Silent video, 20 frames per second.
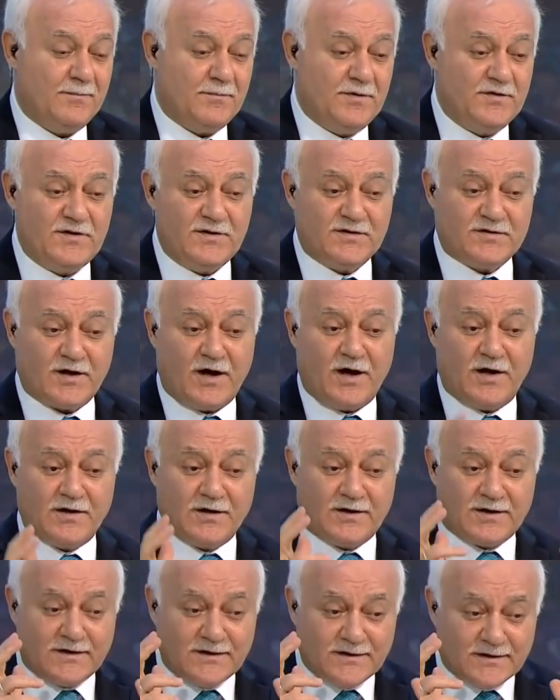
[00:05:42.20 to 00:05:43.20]
bizi
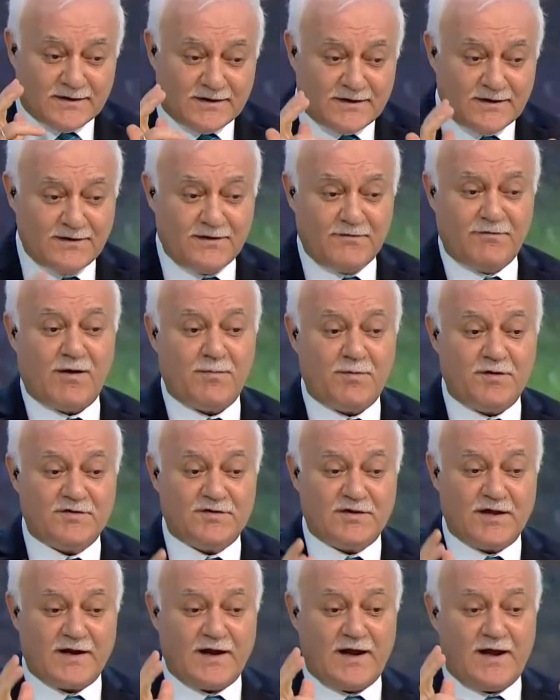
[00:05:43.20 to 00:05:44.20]
sağlıklı kıl ve
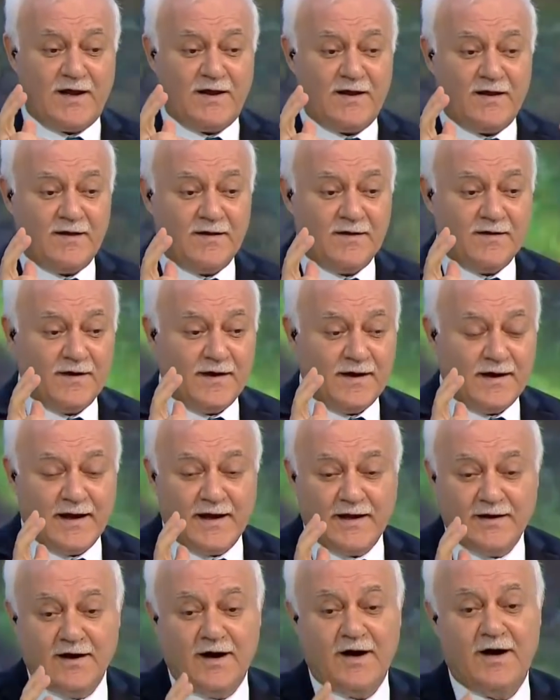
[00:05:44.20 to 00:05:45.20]
bizlere
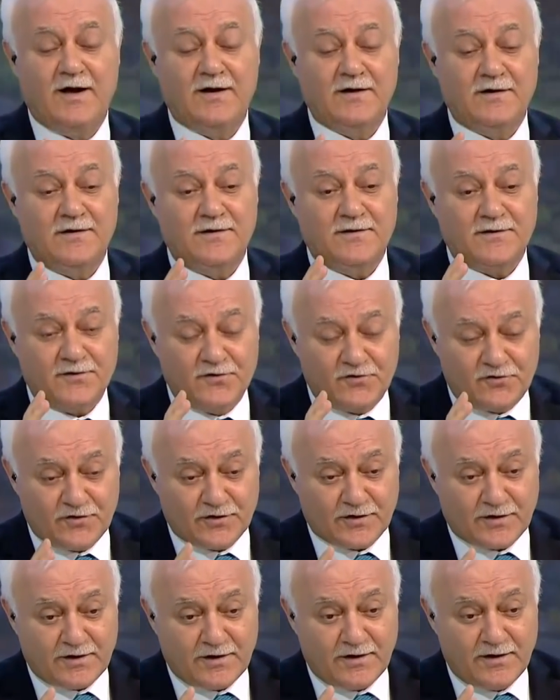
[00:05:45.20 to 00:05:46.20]
helal
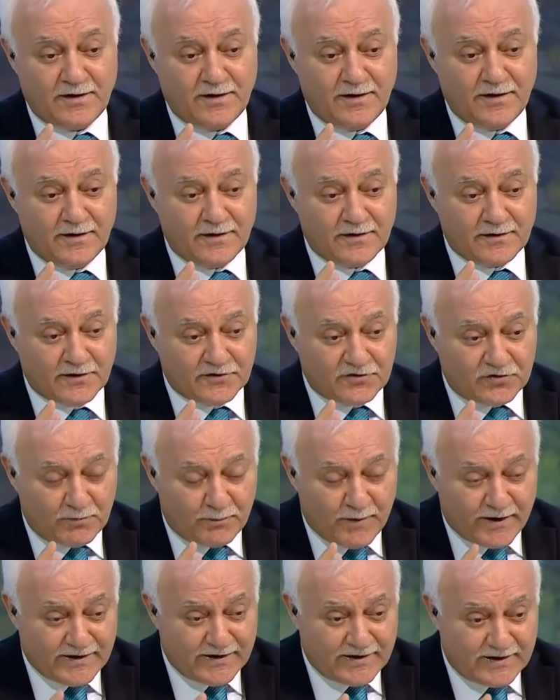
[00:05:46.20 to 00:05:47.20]
rızık
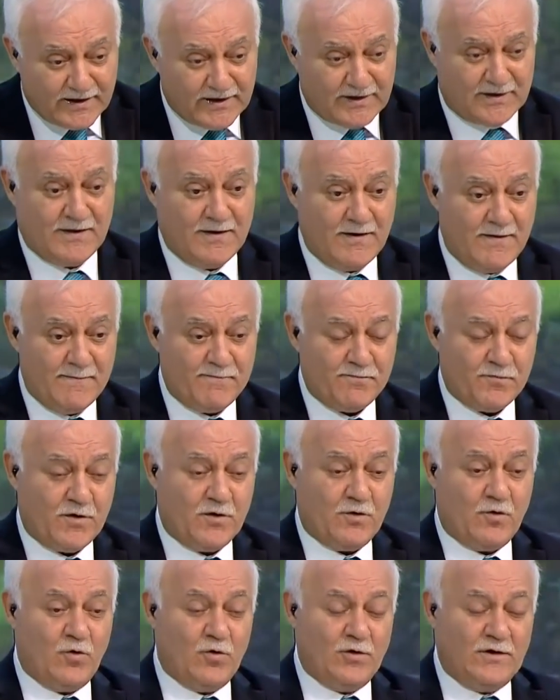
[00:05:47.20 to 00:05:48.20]
nasip et ki
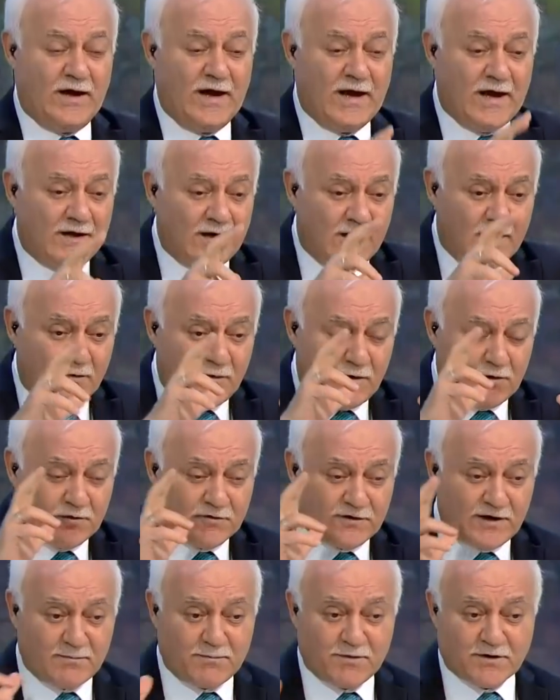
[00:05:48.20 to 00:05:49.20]
öyle helal ve
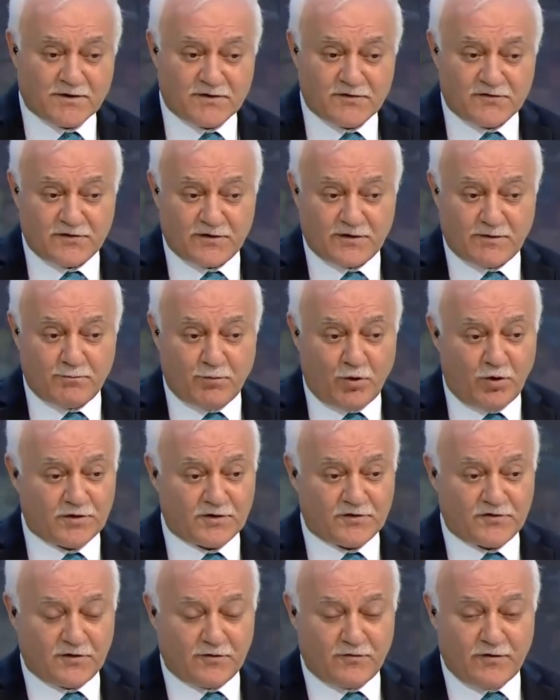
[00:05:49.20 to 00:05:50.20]
güzel bir rızık, bol
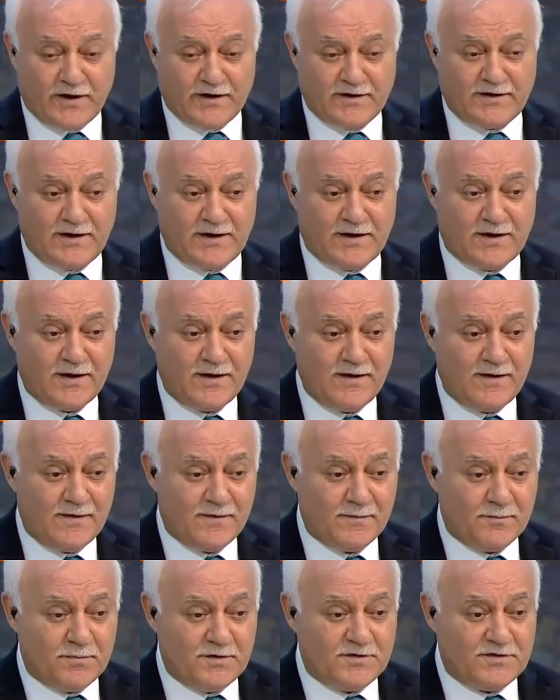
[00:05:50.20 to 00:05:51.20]
rızık ver ki
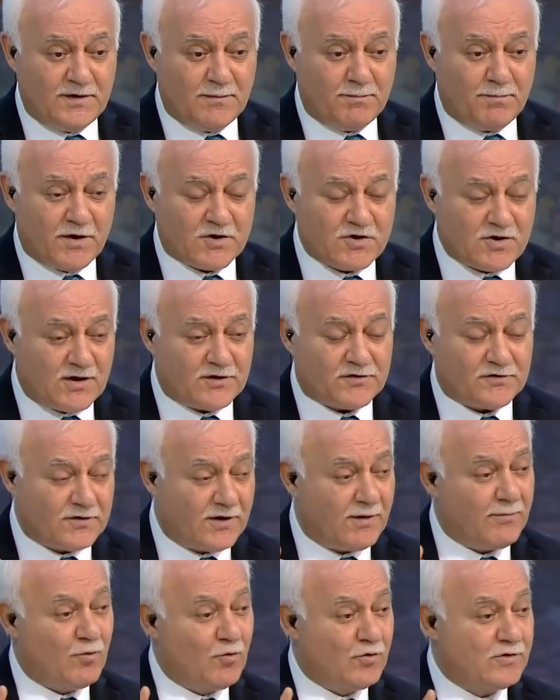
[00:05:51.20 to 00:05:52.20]
bizi
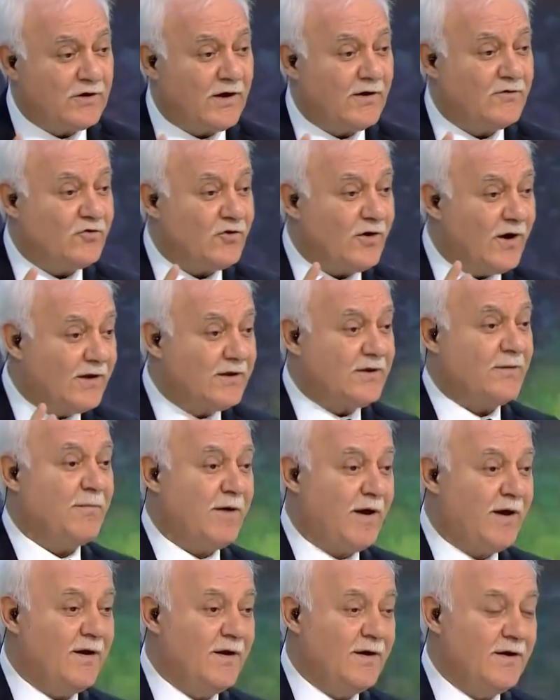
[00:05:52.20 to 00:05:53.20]
başkasına muhtaç
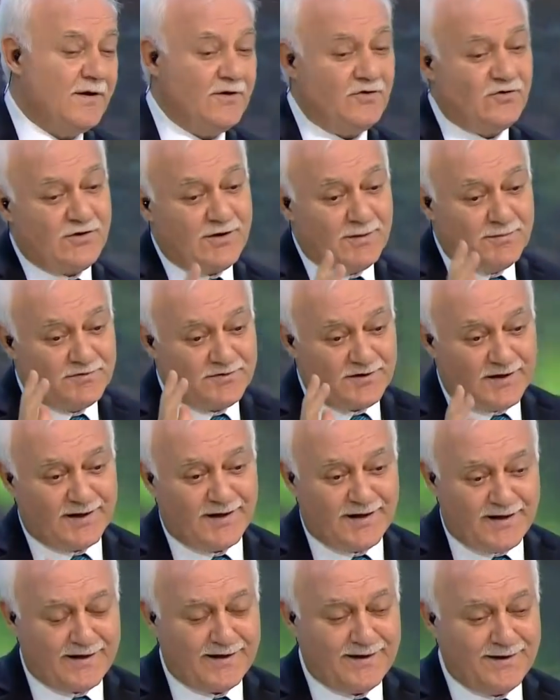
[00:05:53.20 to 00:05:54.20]
etme. Hiç
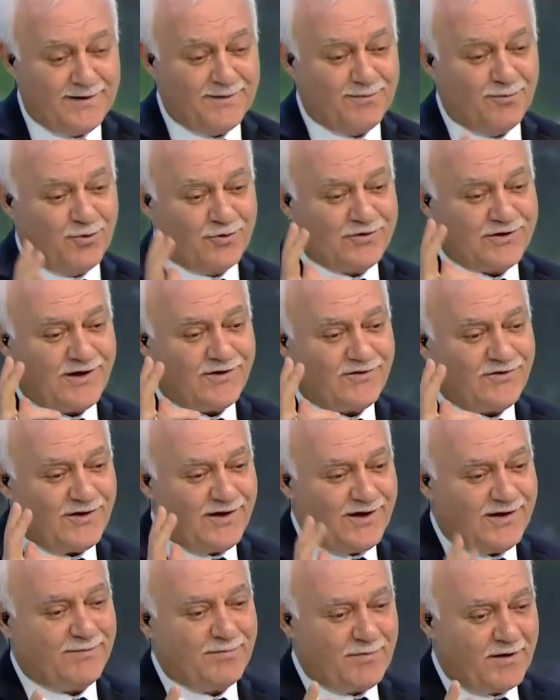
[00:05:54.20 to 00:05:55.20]
kimseye muhtaç
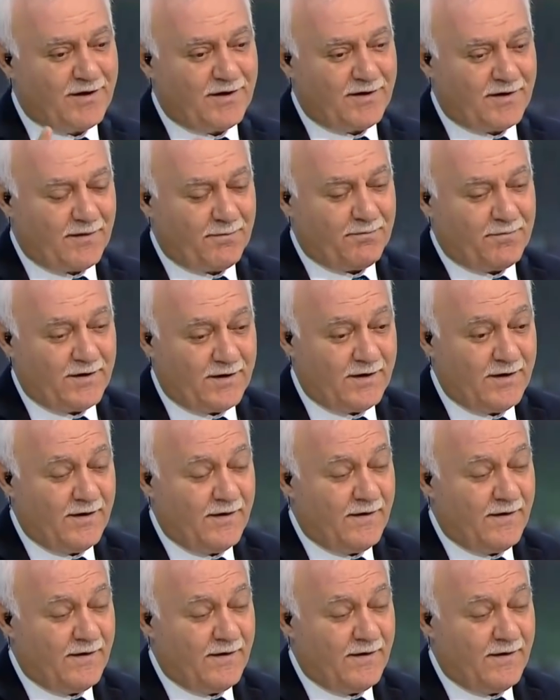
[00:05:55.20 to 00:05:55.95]
etme ya Rabbi.